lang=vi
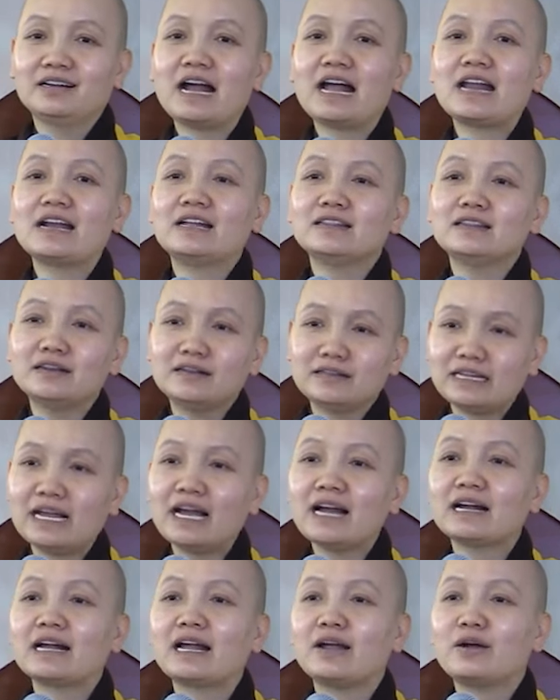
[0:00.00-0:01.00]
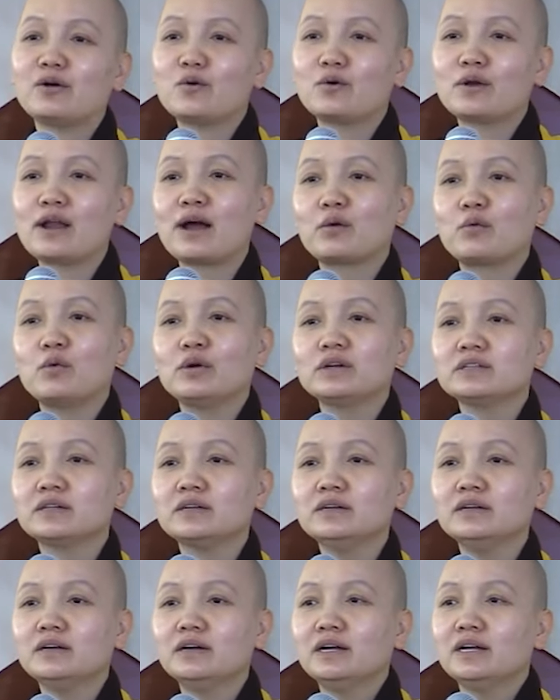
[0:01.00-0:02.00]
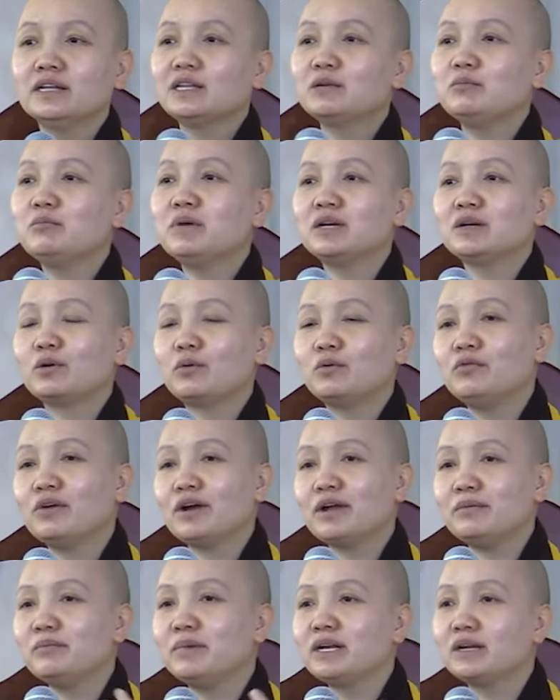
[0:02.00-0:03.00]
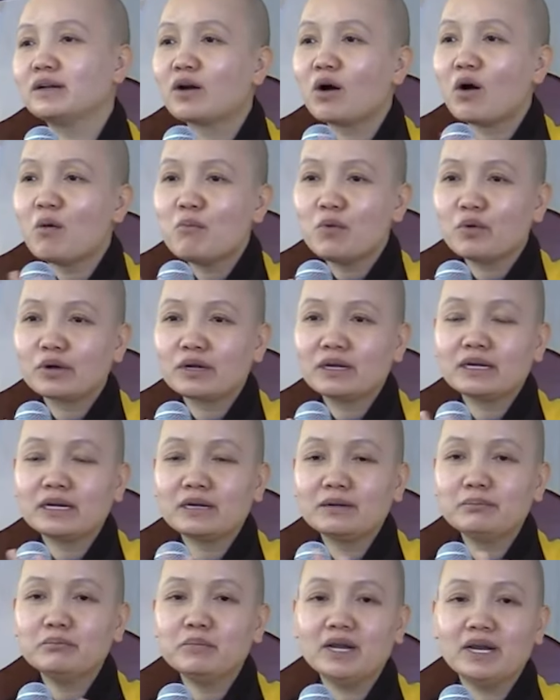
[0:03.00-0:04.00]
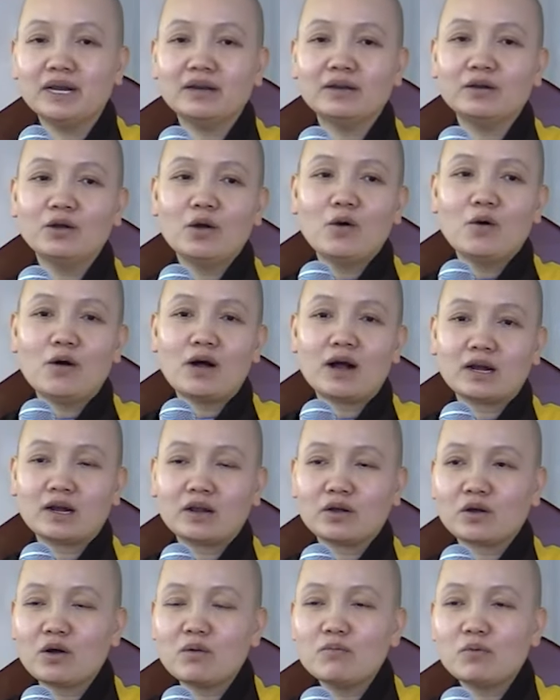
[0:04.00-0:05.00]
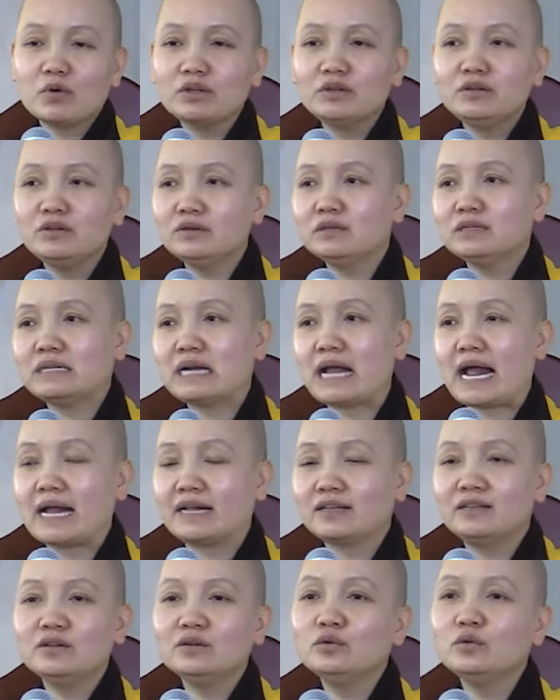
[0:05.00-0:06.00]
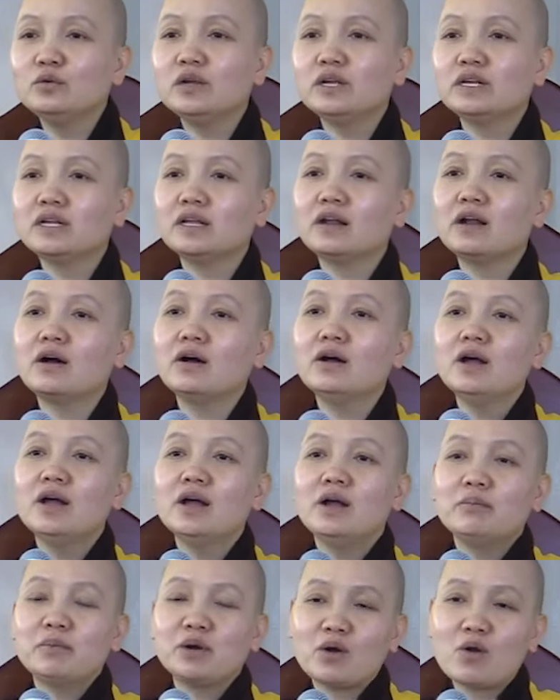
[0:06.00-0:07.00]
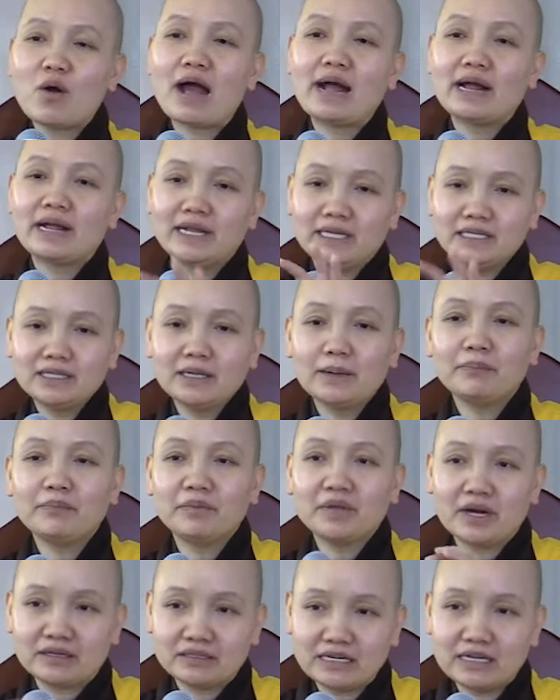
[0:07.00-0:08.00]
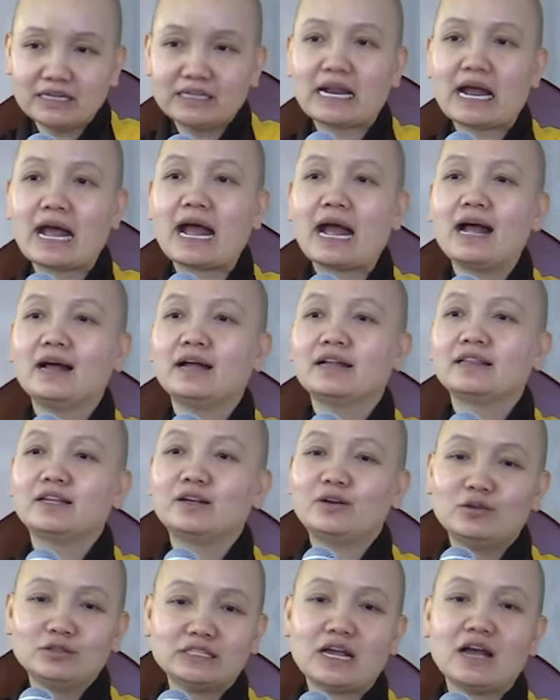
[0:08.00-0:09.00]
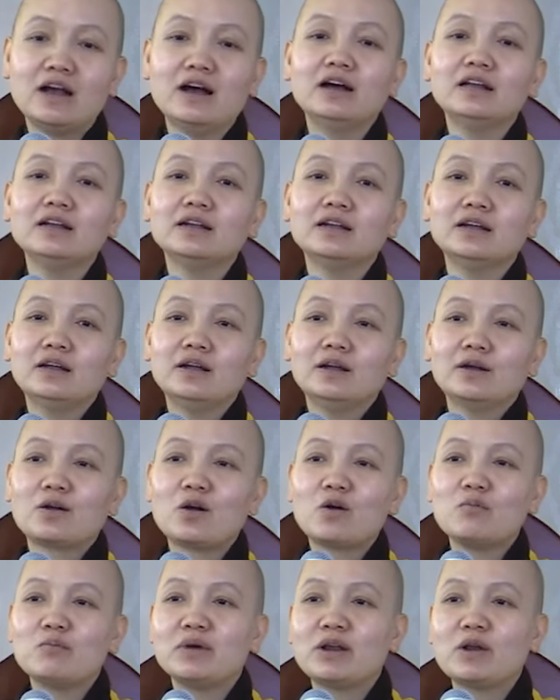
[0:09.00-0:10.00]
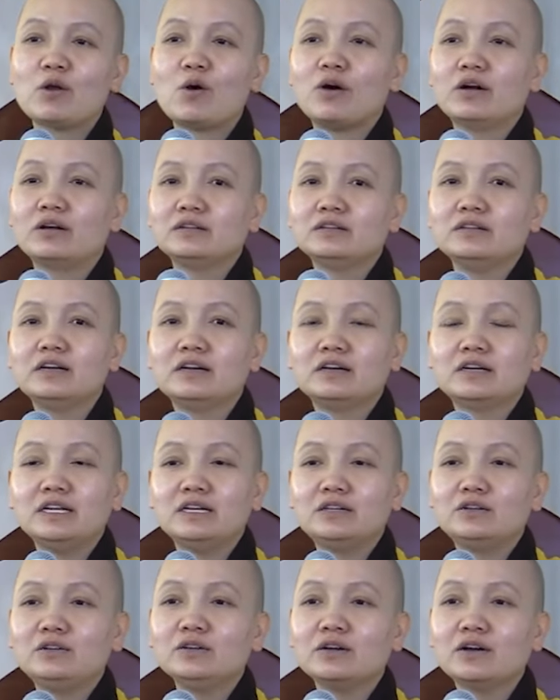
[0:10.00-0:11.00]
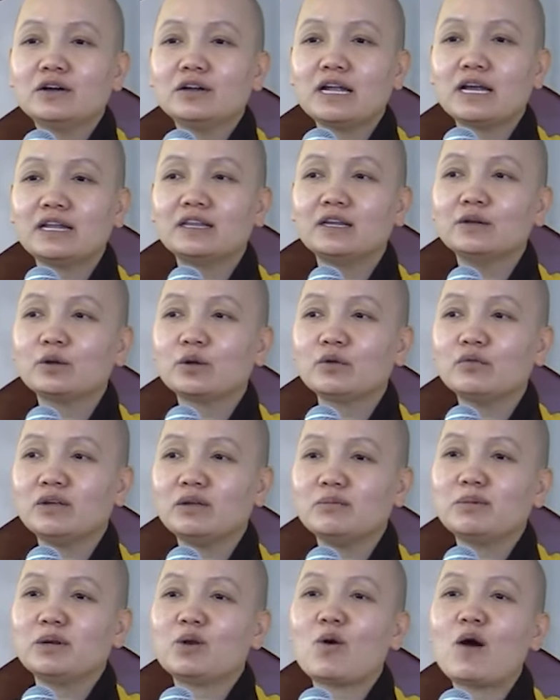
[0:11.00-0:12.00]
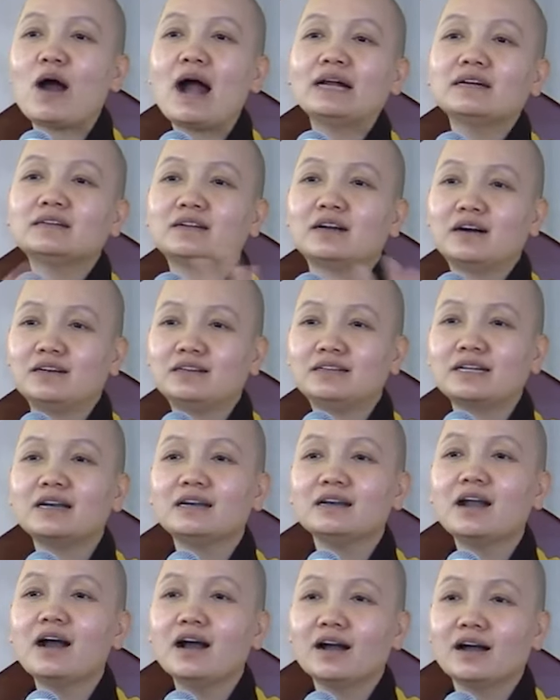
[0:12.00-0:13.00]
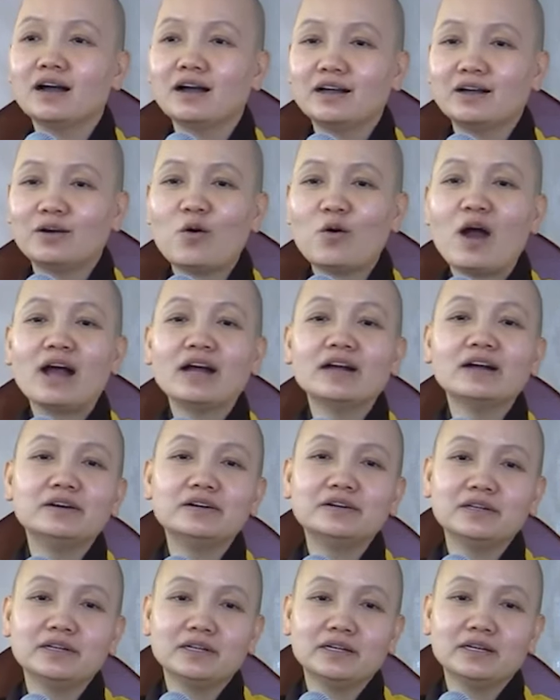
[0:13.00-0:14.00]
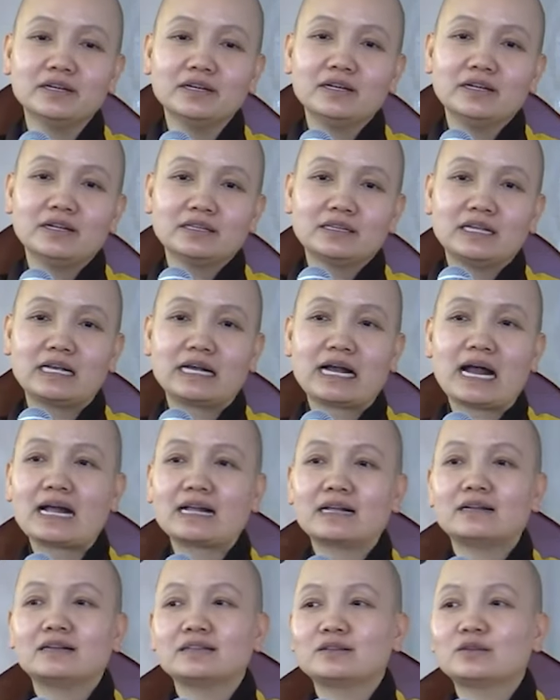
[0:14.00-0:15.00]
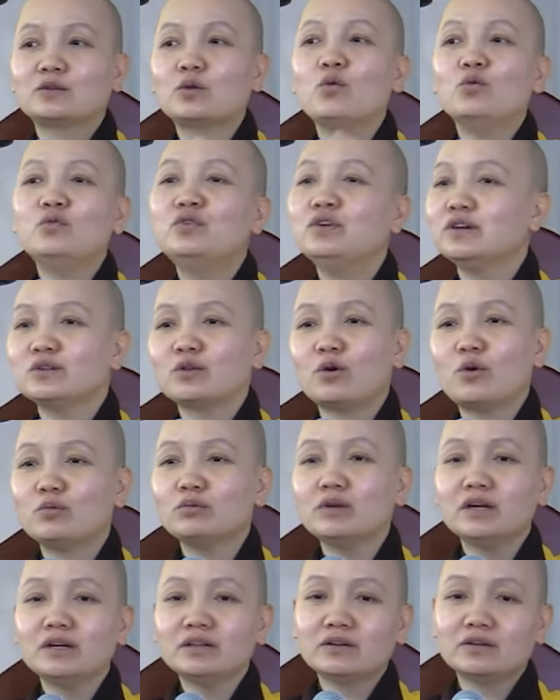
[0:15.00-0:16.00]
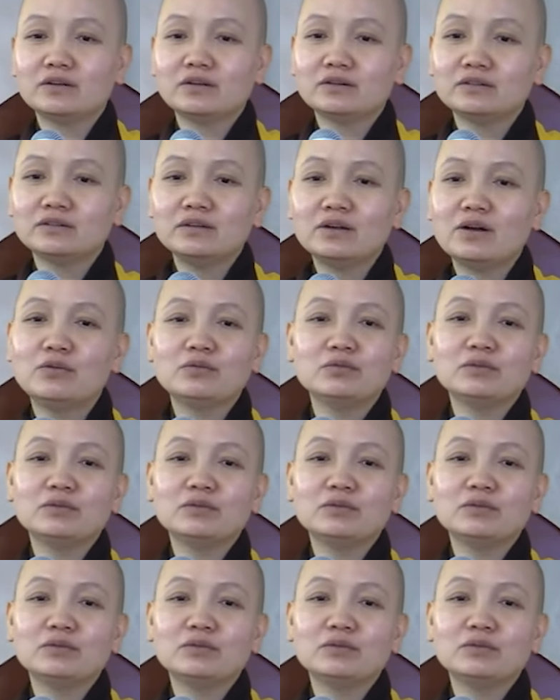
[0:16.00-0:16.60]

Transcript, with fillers: Ngài đã từng nhắc Ngài Ngộ Đạt Quốc Sư. Thì mình cũng vậy, mình có một cái, cái bệnh hoặc là có một cái chướng nạn, chướng duyên gì đó, mình hoan hỷ chấp nhận để trả thì nó sẽ hết. Còn mình, đợt kỳ trước có giải thích quý vị, mình oán trời trách đất, oán người thì càng tổn phước tổn đức thôi, nó